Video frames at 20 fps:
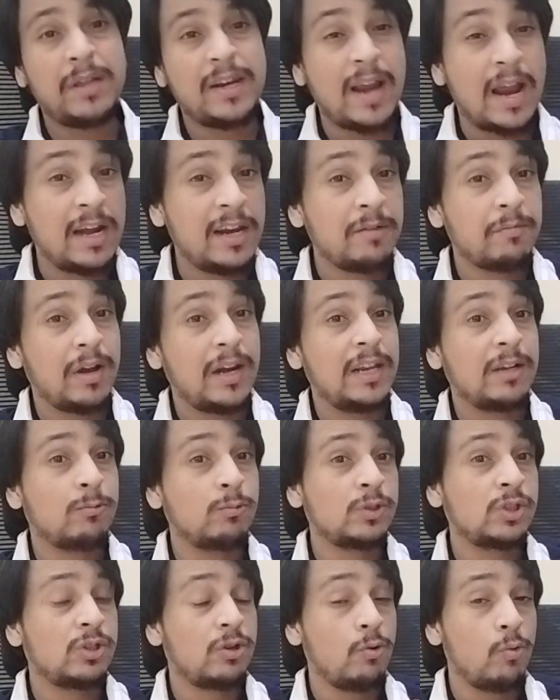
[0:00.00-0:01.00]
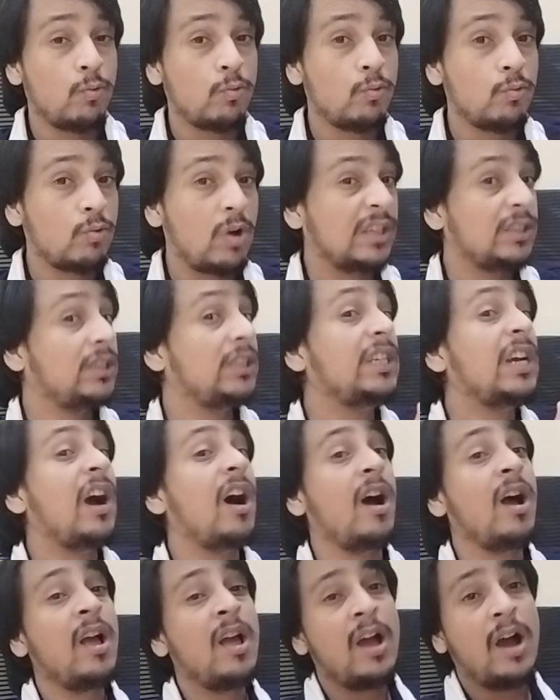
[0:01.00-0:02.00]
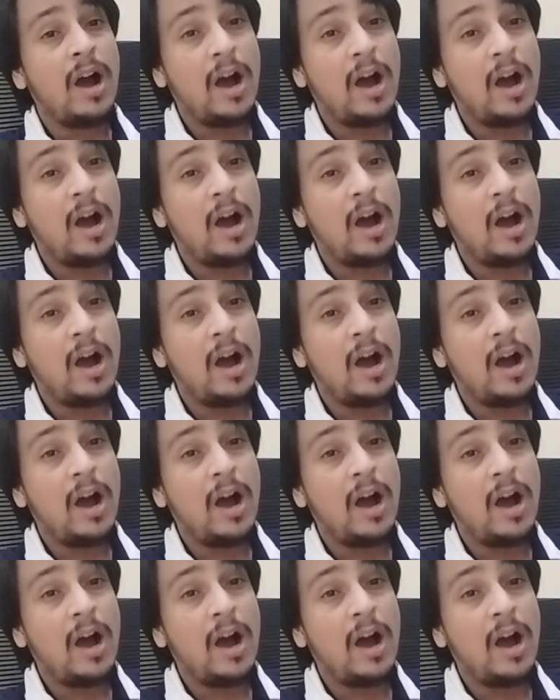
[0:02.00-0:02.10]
में रहने वाले कुछ लोगों का जी हाँ